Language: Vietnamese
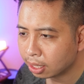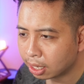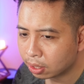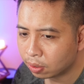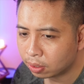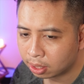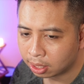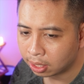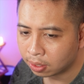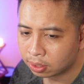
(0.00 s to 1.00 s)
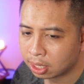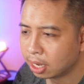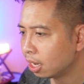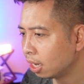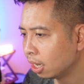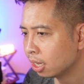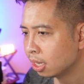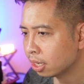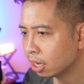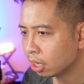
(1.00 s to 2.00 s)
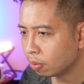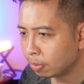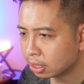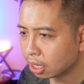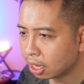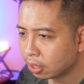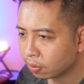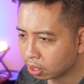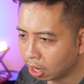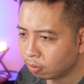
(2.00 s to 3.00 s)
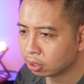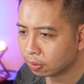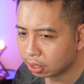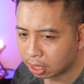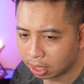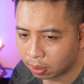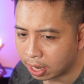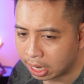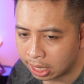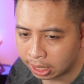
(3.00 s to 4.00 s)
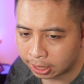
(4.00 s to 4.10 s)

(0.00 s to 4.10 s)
kế tốt thì nó sẽ đỡ cho mình rất là nhiều công trong những cái khoản đấy